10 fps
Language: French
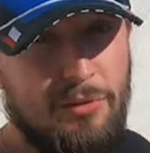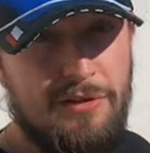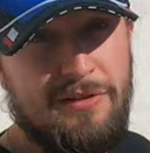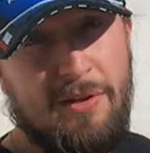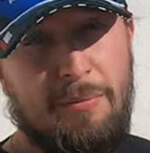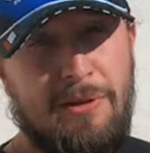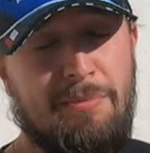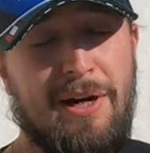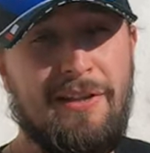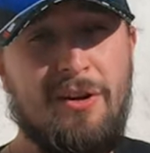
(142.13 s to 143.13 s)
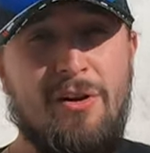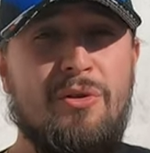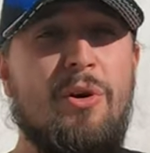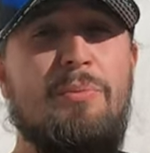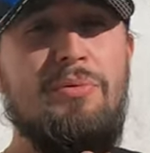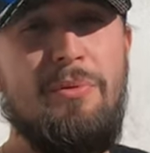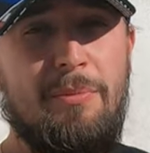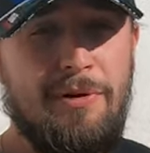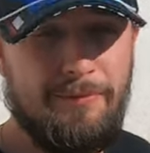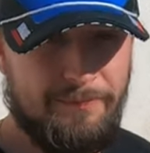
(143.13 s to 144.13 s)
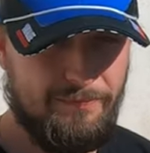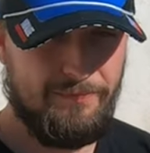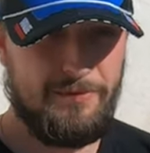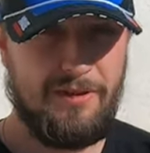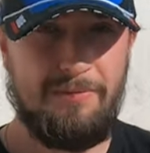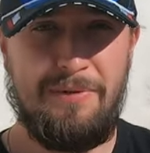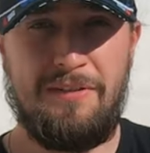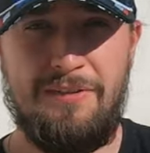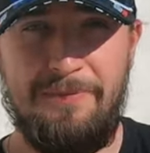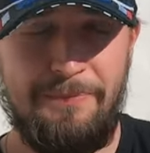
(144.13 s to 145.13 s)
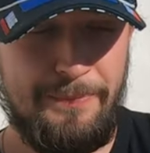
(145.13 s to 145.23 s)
quad il, il paraîtra encore plus propre. Tiens, merci.